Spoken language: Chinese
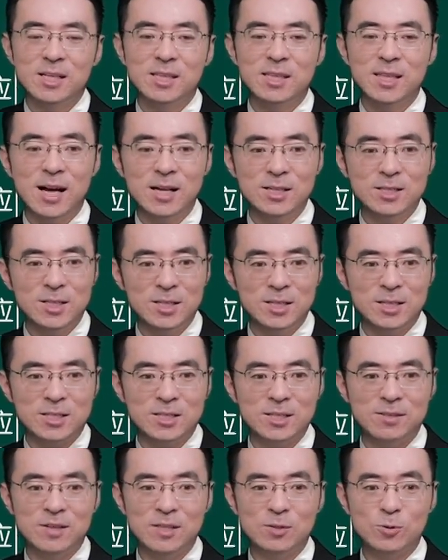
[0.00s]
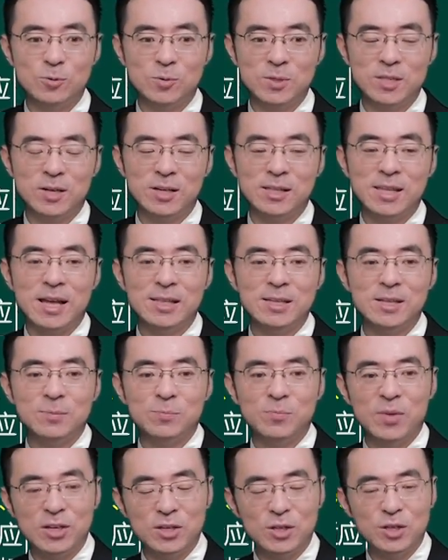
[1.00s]
那这个行为就从效力待
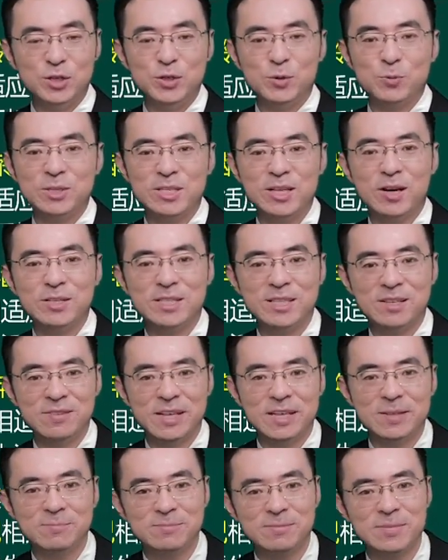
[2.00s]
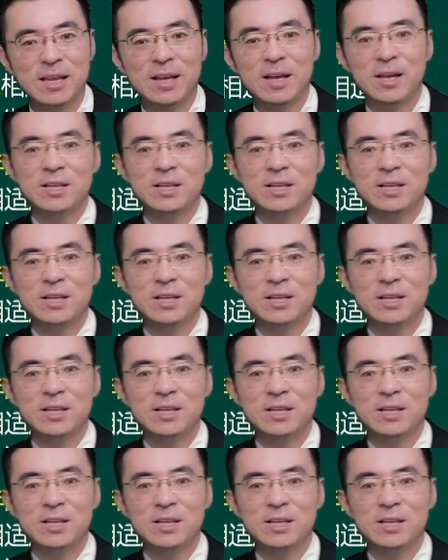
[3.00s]
定变成一个有效行为。